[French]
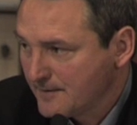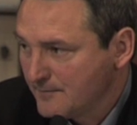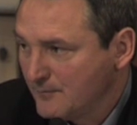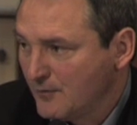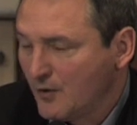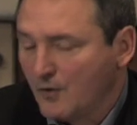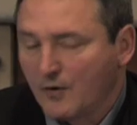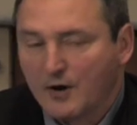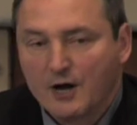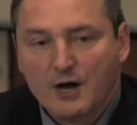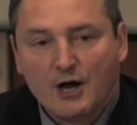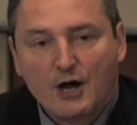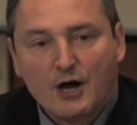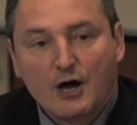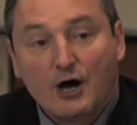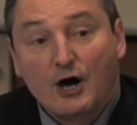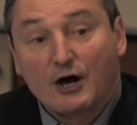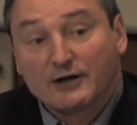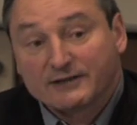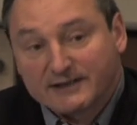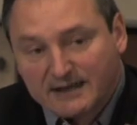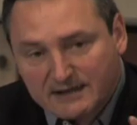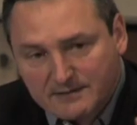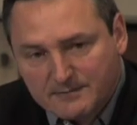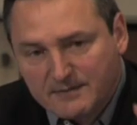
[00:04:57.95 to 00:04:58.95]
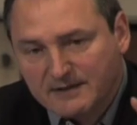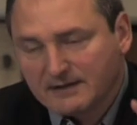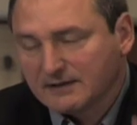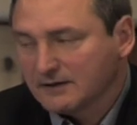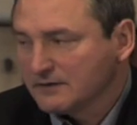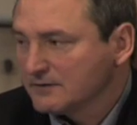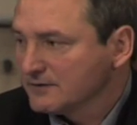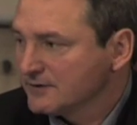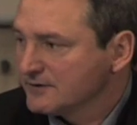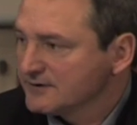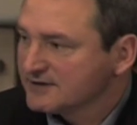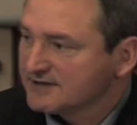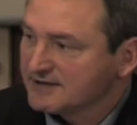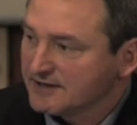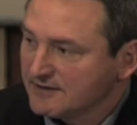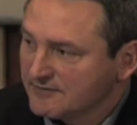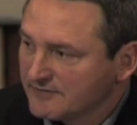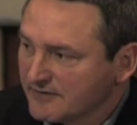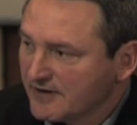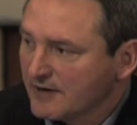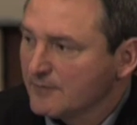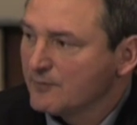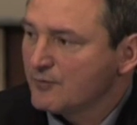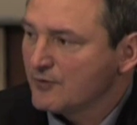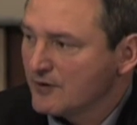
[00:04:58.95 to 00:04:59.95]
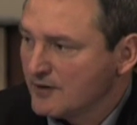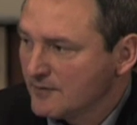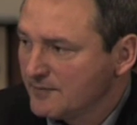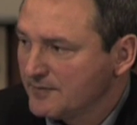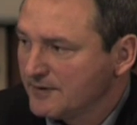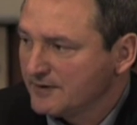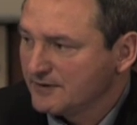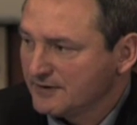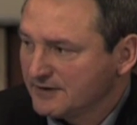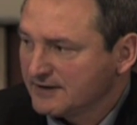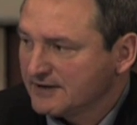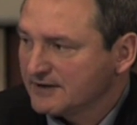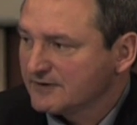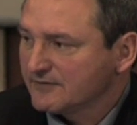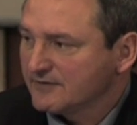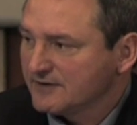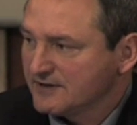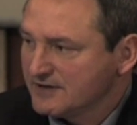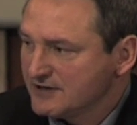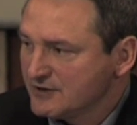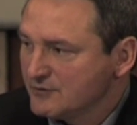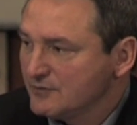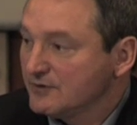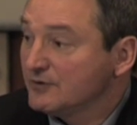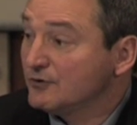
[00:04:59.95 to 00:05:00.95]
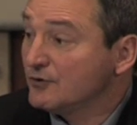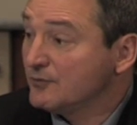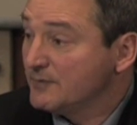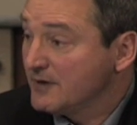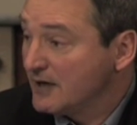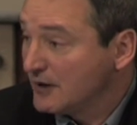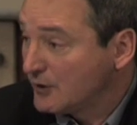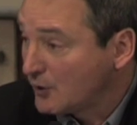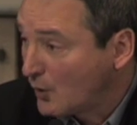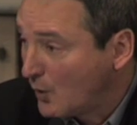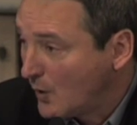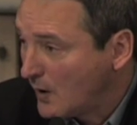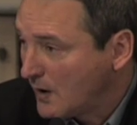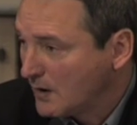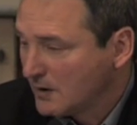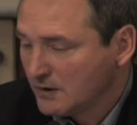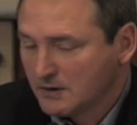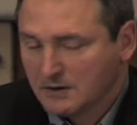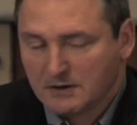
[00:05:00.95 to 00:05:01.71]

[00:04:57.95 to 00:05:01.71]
Bon. En admettant que ce qui est vrai pour la période 98-2003